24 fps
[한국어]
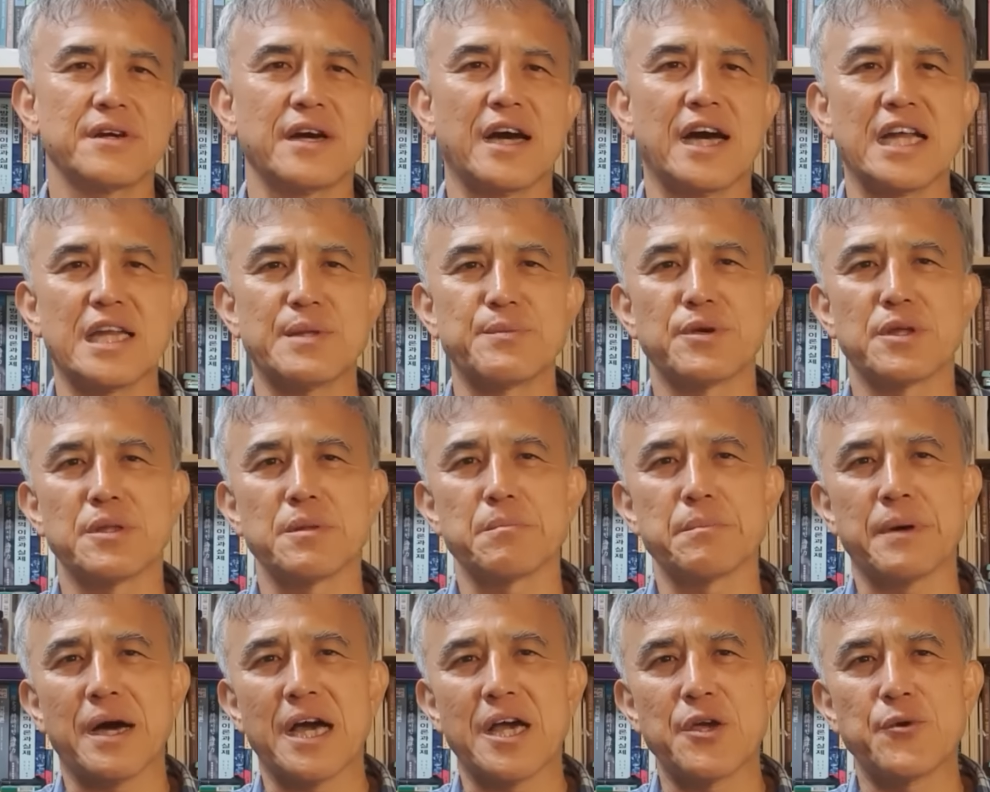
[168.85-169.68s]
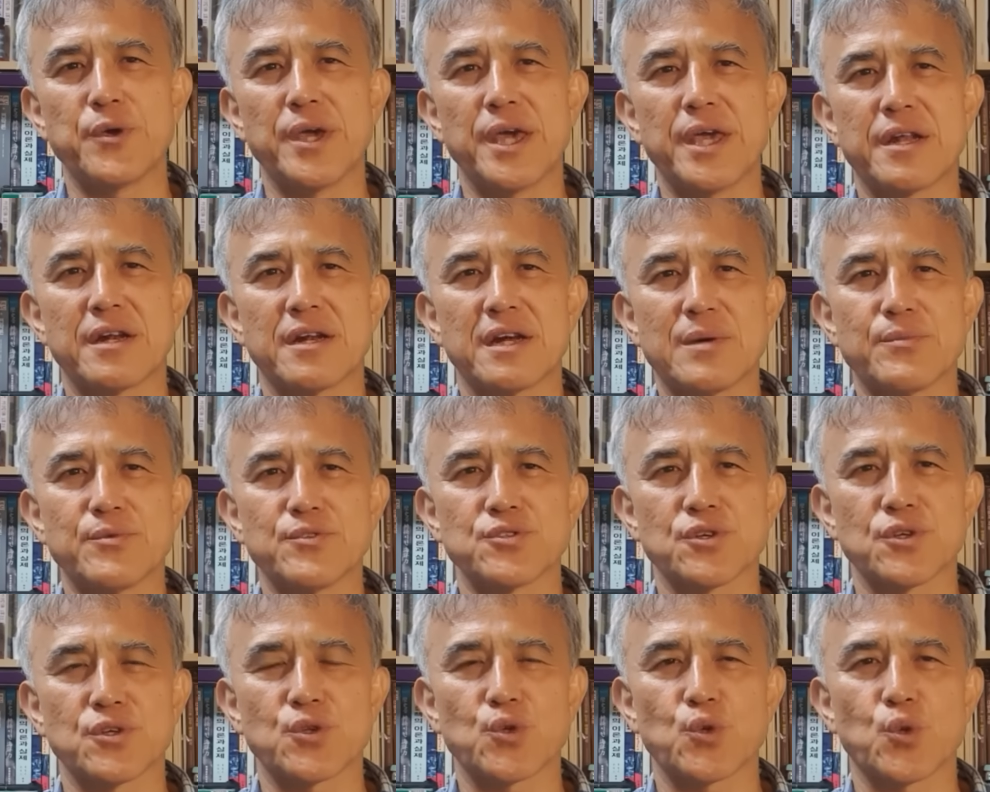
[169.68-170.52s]
아니면 마이웨이를
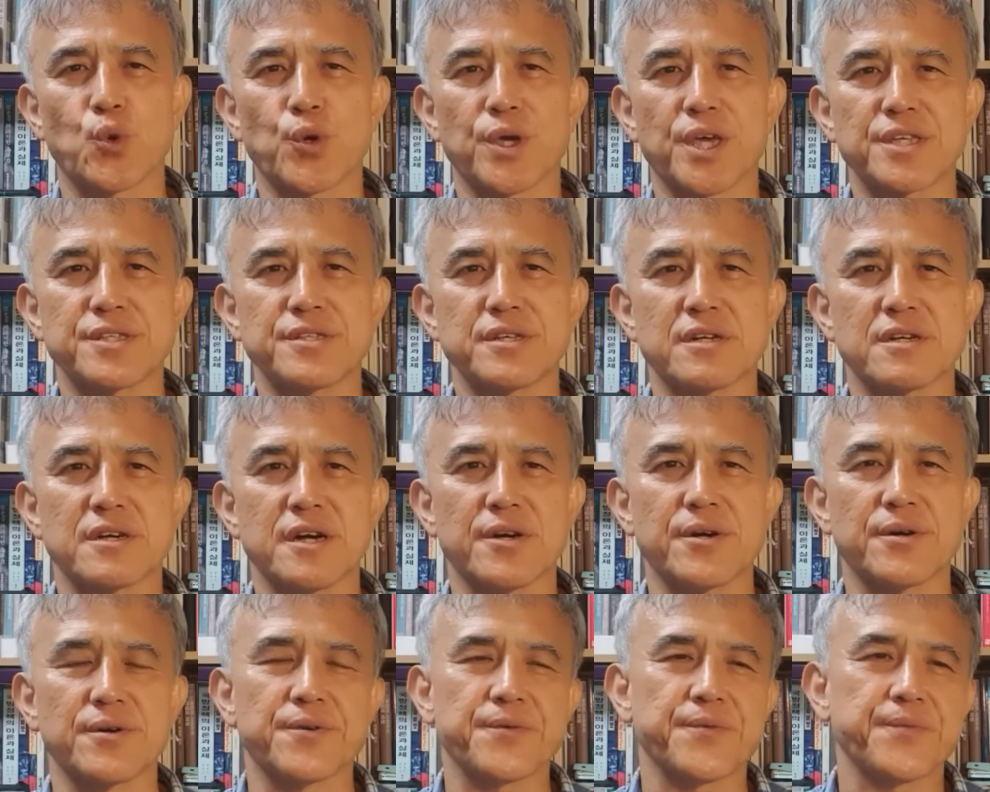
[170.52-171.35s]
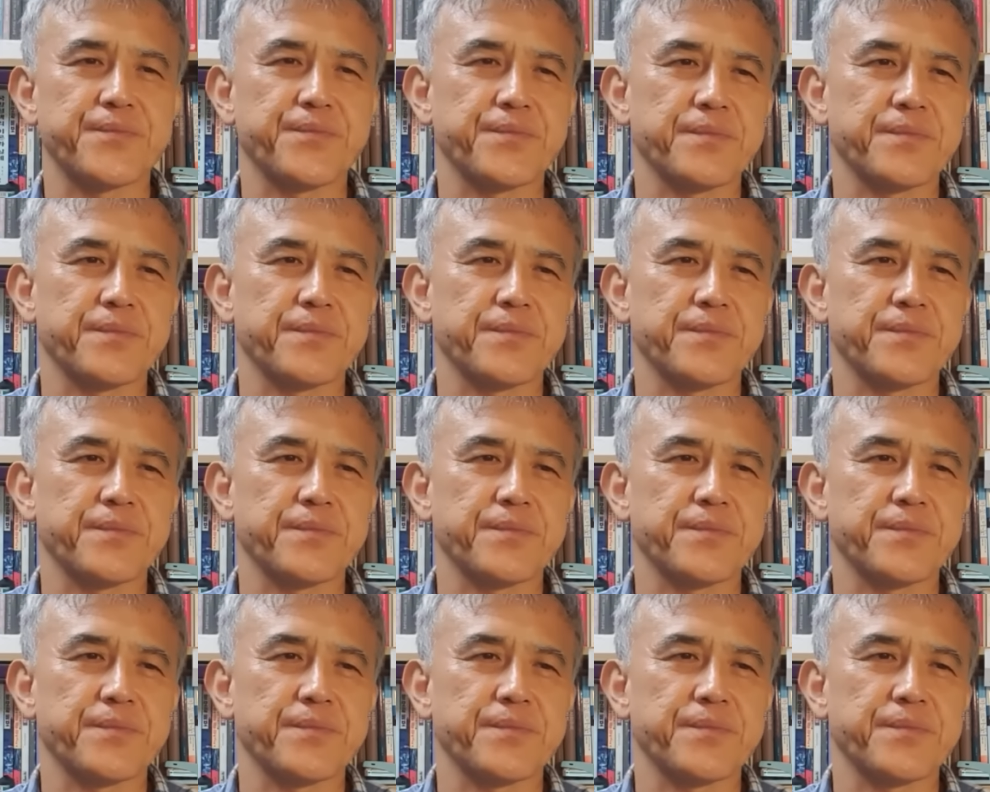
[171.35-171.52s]
하면서 독해질까요?